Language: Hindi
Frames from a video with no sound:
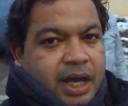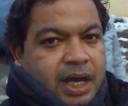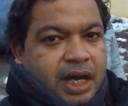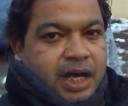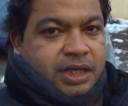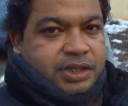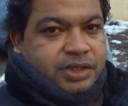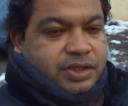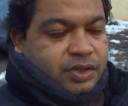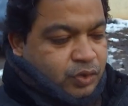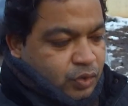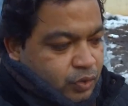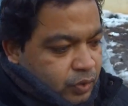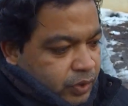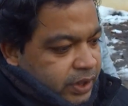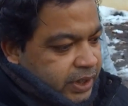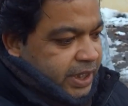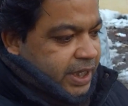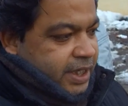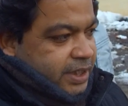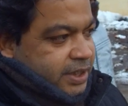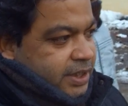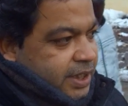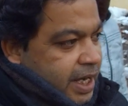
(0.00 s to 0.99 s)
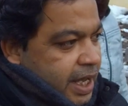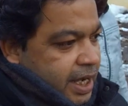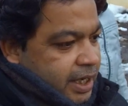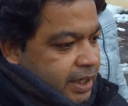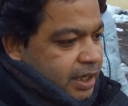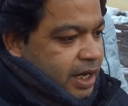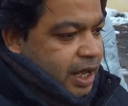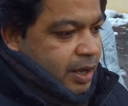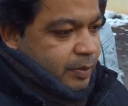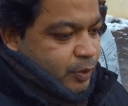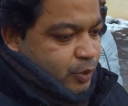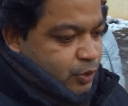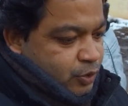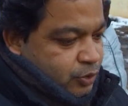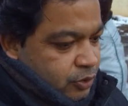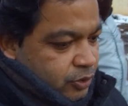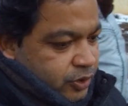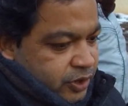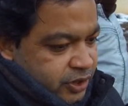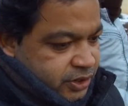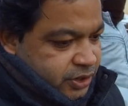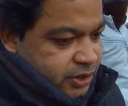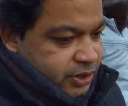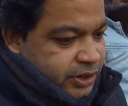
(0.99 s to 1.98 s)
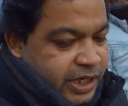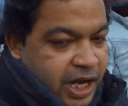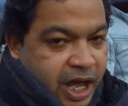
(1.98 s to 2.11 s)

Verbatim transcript: आँच कोयला या जला के ना आप उसको इस